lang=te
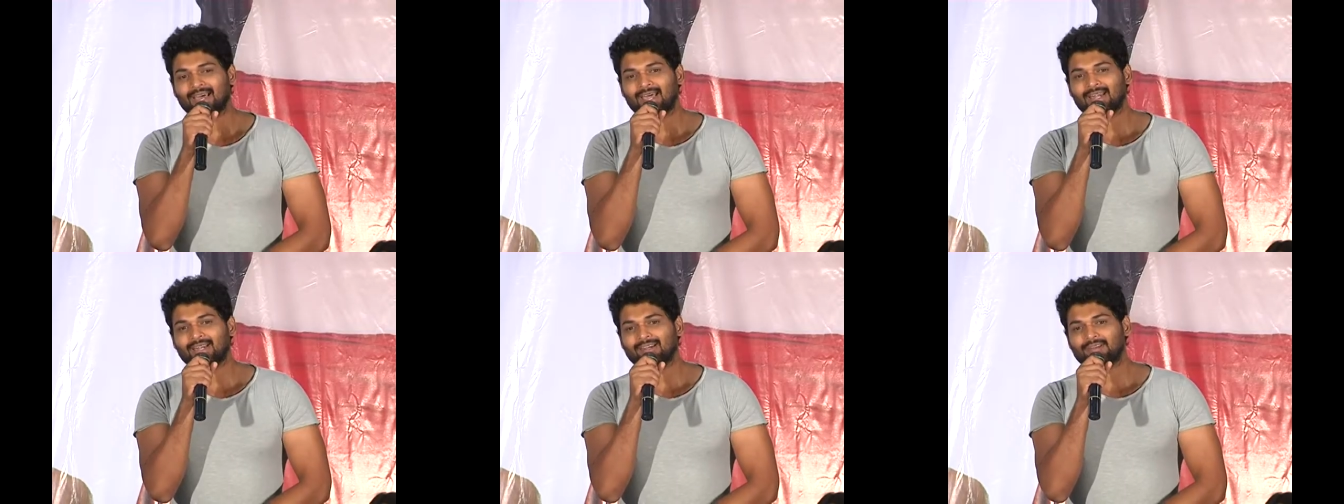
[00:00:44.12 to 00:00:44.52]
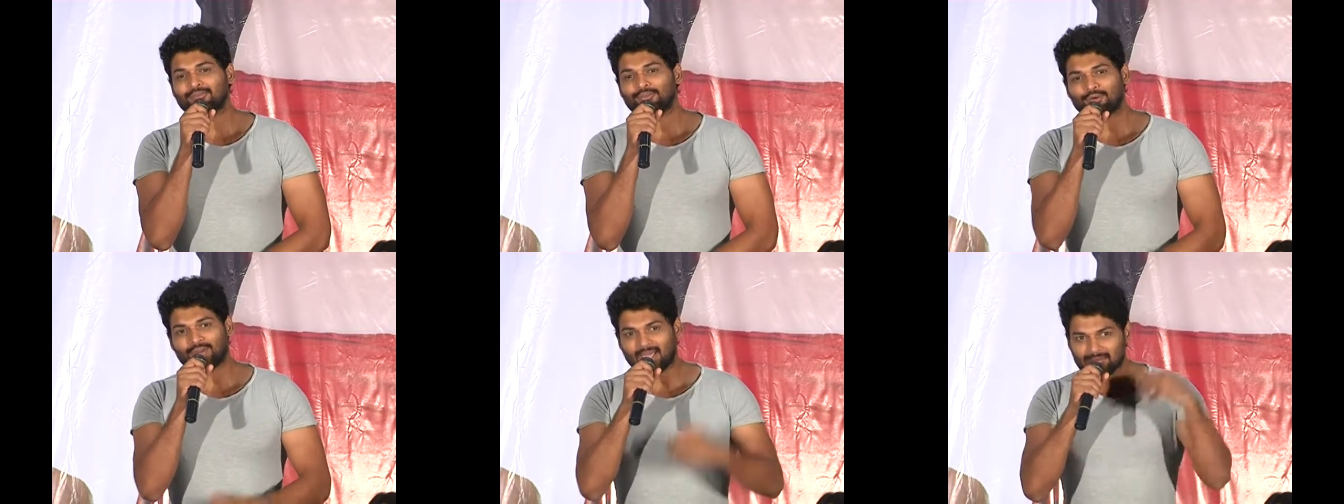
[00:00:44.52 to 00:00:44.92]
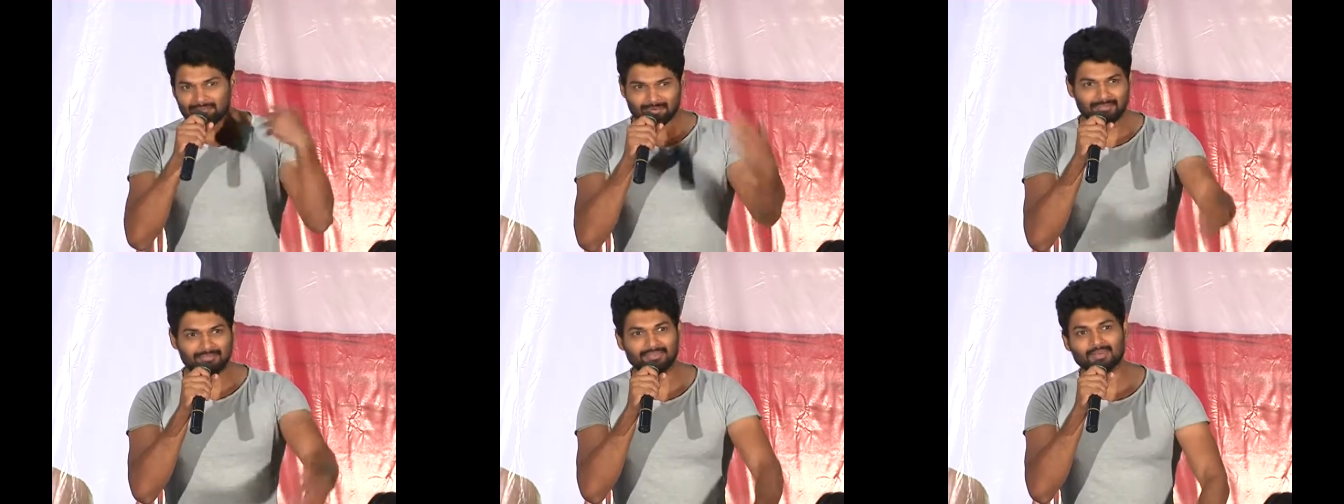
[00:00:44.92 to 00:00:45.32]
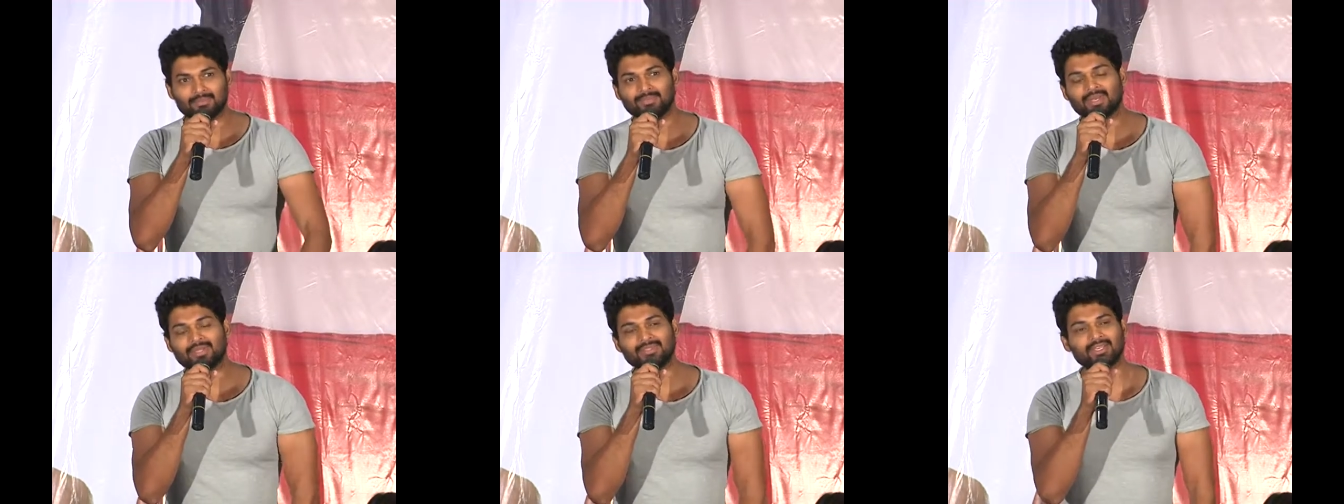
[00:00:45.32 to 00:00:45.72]
And for every
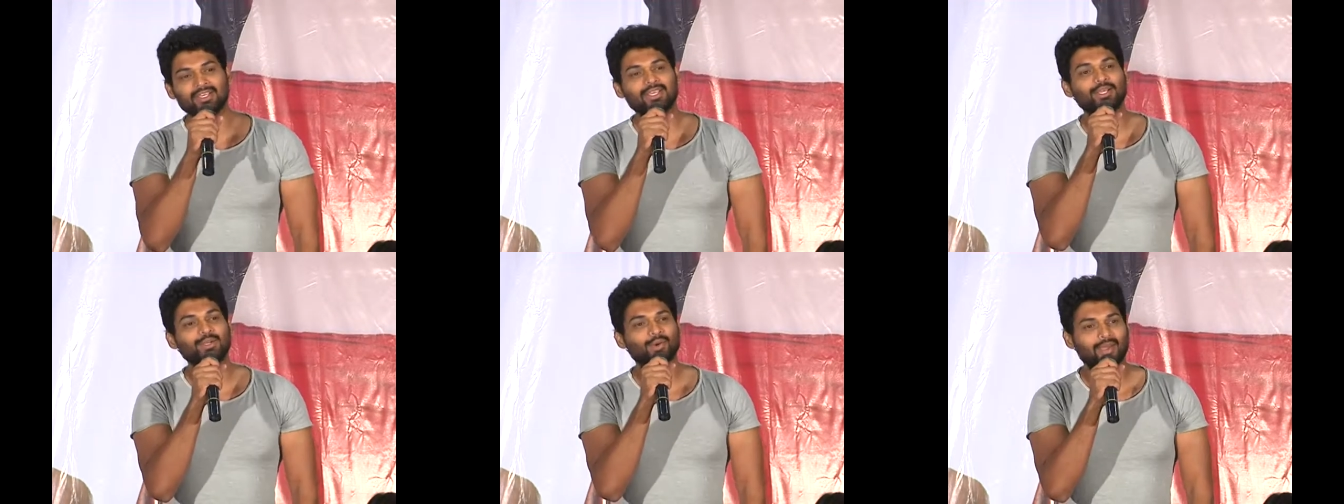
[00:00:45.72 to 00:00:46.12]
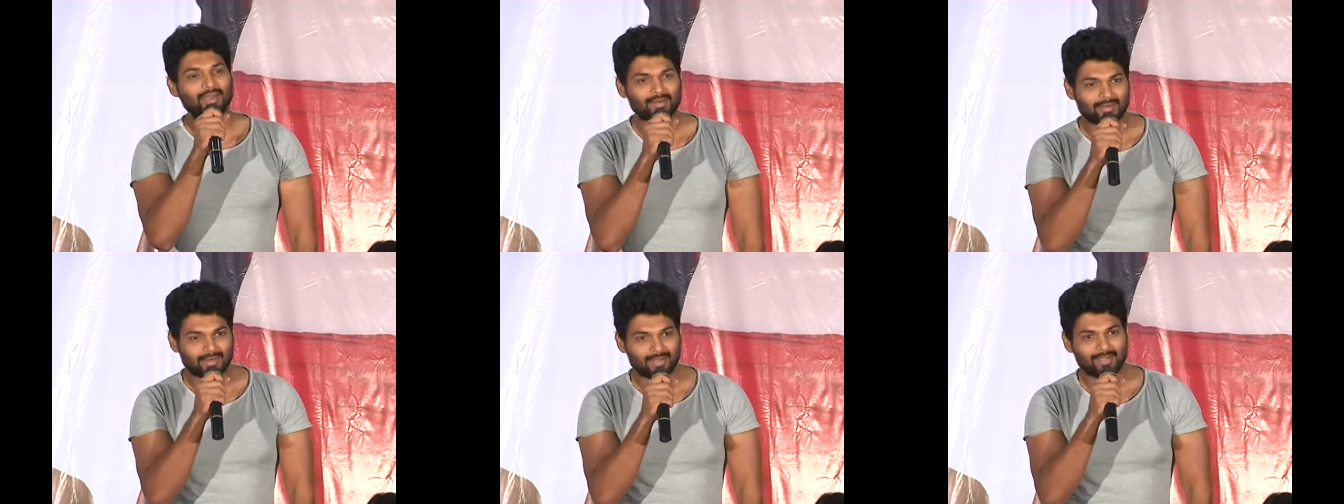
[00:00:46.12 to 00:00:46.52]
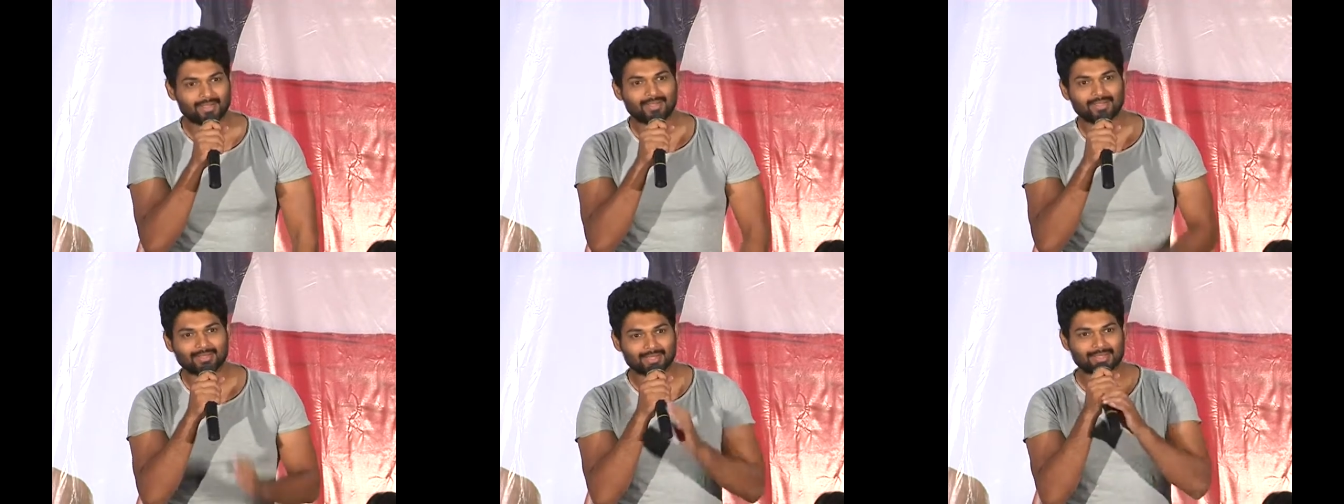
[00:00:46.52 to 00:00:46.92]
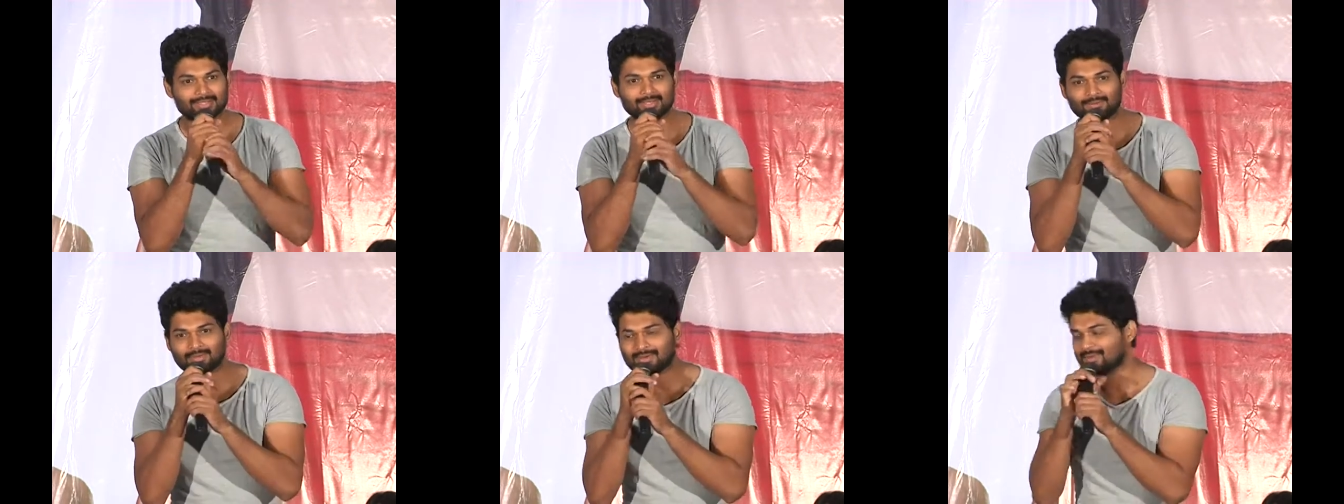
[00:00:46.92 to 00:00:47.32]
film, there is a hero entry.
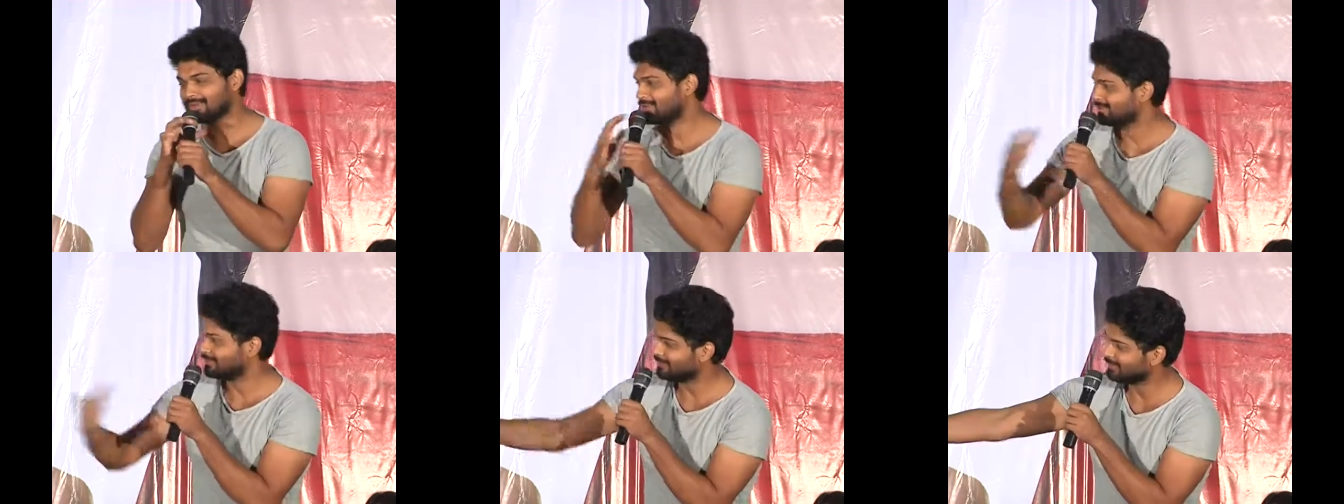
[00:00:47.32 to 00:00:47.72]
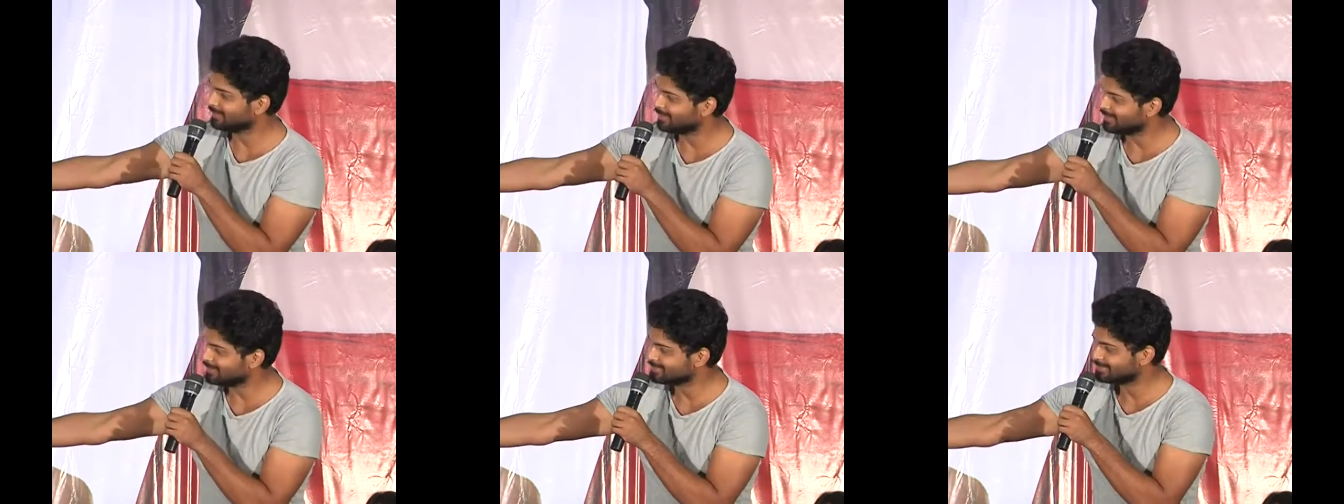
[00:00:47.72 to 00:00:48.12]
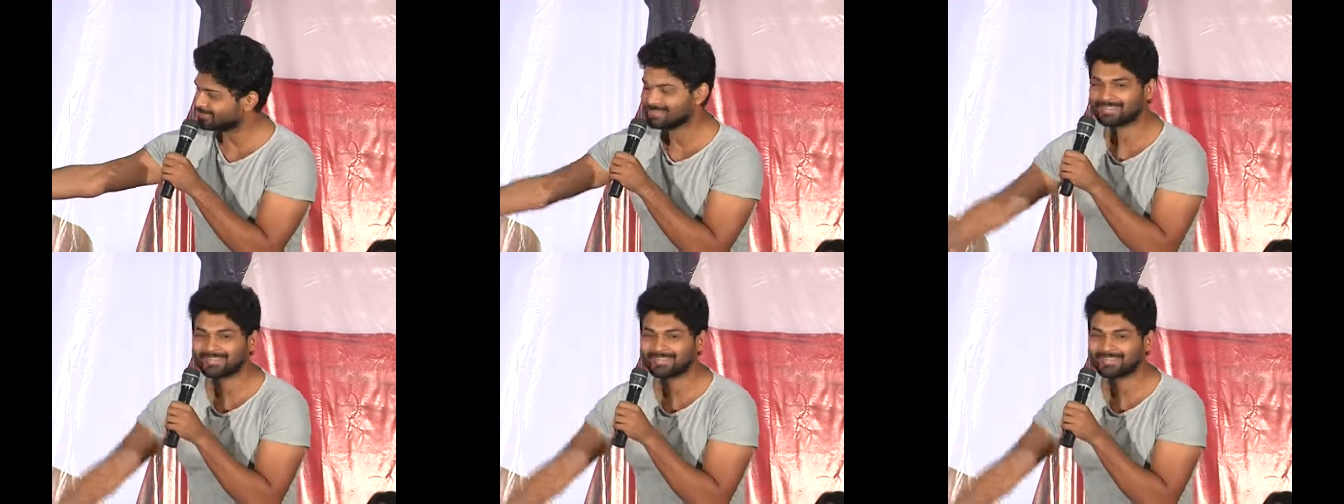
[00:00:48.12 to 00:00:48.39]
That's our Vengiresh.